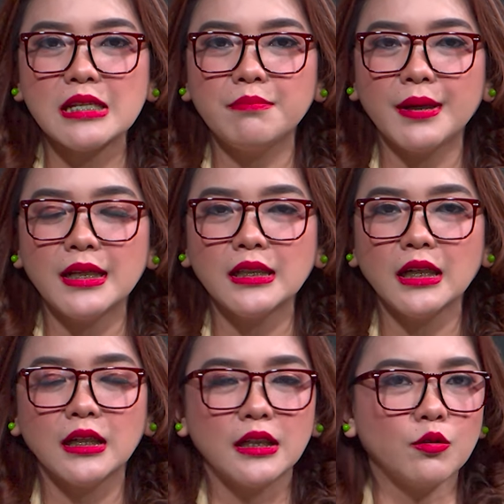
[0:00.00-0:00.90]

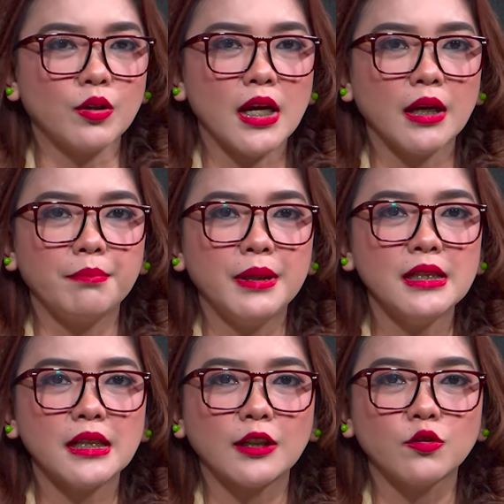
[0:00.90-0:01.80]
tersimpan uh, kurang
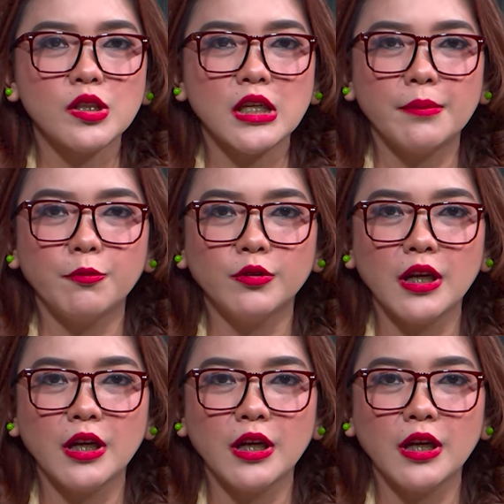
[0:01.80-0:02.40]
lebih 138